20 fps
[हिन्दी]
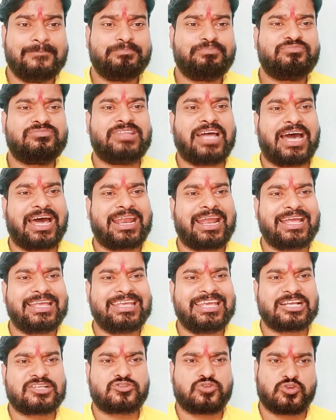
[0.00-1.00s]
धारा
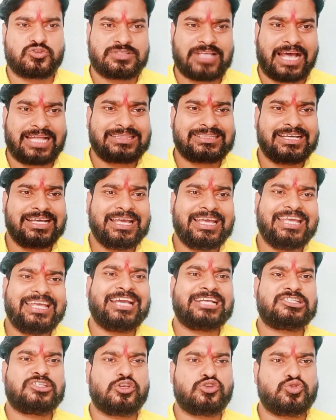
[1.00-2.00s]
107,
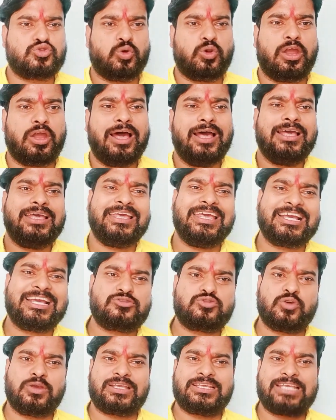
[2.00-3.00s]
116,
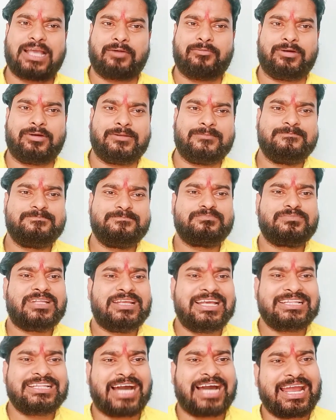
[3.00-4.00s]
151 ये
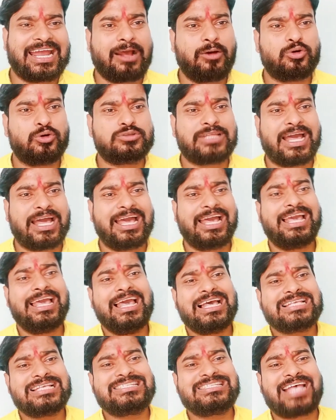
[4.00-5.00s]
धारा होता है
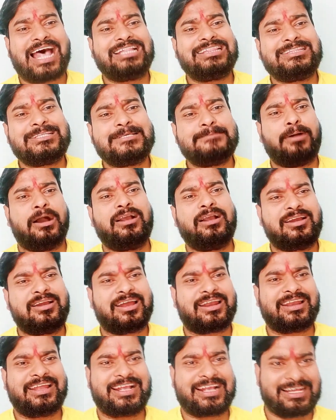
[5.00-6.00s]
शांति भंग
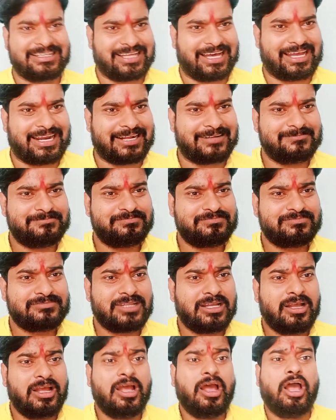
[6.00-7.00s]
करने का धारा
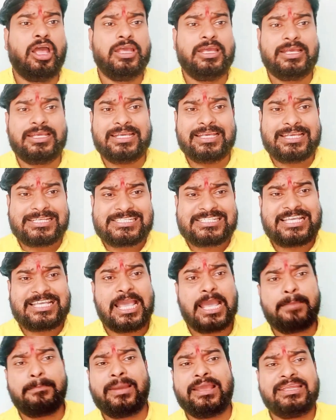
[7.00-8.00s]
छह
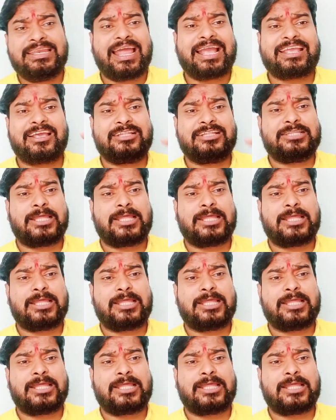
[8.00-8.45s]
महीना के अंदर